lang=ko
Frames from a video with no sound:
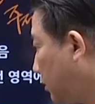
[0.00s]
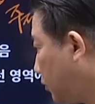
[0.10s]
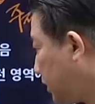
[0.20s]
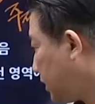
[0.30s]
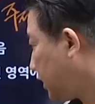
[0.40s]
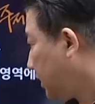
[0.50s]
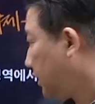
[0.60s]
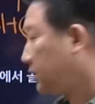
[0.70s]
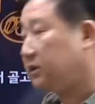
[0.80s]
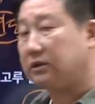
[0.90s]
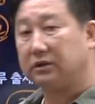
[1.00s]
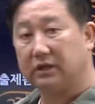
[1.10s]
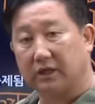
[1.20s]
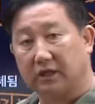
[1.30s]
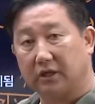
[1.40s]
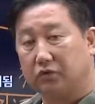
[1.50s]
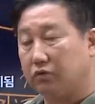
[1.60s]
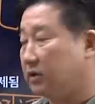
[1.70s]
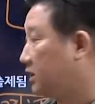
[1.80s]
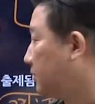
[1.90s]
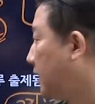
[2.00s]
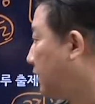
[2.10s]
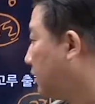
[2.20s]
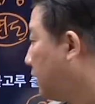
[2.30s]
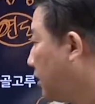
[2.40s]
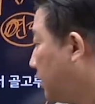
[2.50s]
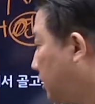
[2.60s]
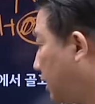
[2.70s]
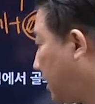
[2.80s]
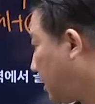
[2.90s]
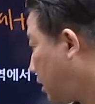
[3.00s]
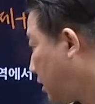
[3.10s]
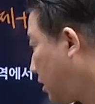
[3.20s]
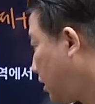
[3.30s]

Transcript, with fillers: 위치는 상당히 중요하지만 이게